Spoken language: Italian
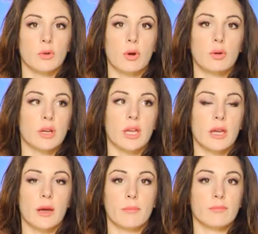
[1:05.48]
Quello
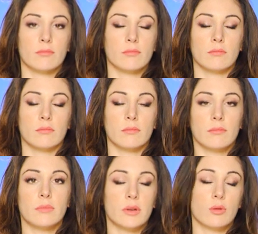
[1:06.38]
che, mm,
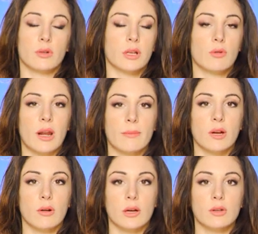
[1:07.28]
con il quale mi
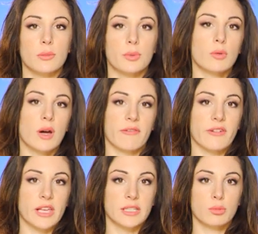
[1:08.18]
collego di più è
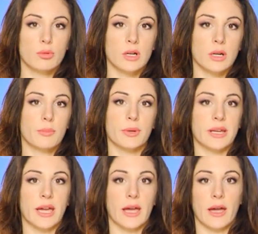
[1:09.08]
Facebook
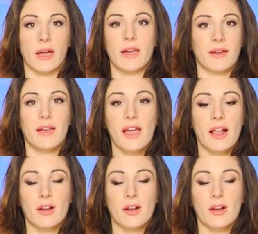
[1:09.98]
perché